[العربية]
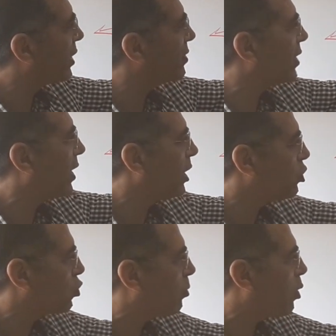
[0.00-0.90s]

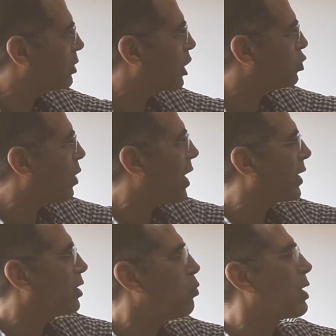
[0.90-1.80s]
النصين ثم وضعت
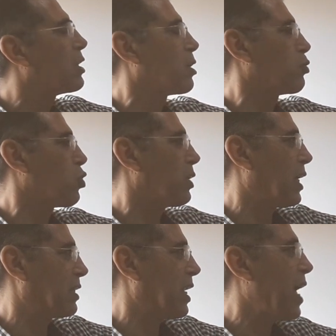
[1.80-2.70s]
عارضه وكتبت
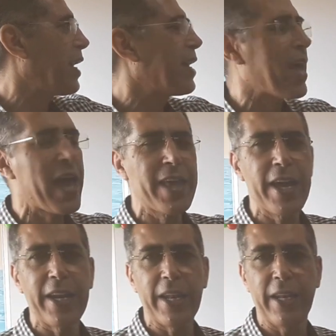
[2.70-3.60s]
النص لانني
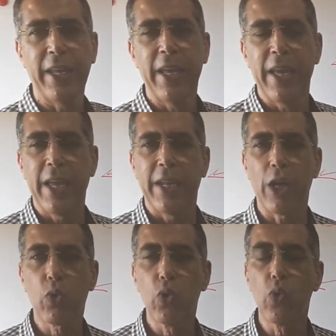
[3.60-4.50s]
احيانا
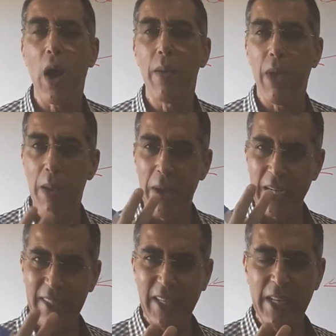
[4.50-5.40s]
نكون امام
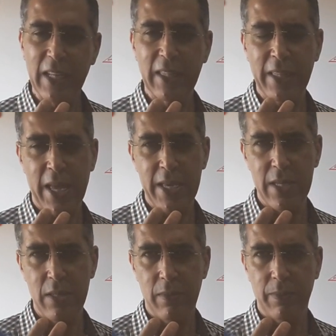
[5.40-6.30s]
نصين
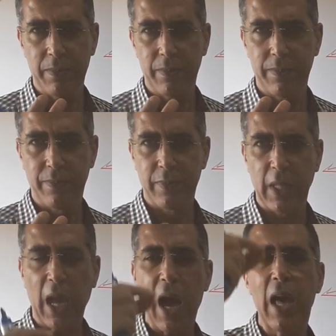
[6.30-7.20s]
اثنين
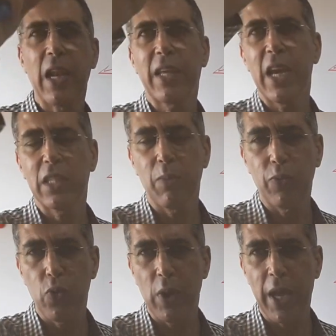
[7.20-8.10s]
قال الكاتب
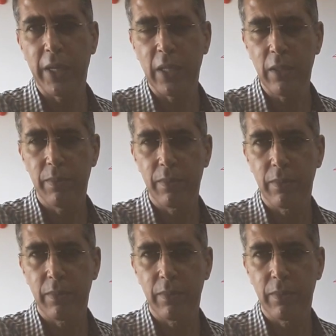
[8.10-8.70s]
الفلاني